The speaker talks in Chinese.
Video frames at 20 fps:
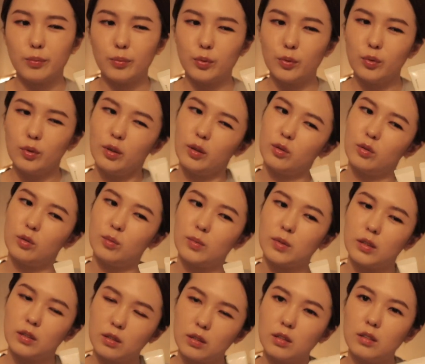不会有什么
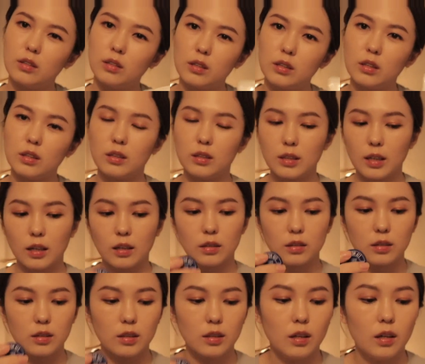刺激这样
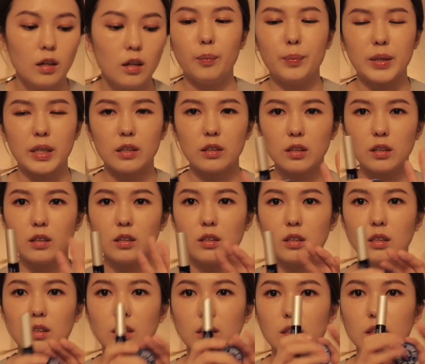子。它比较刺
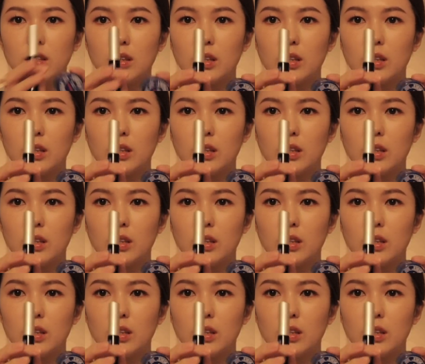激的是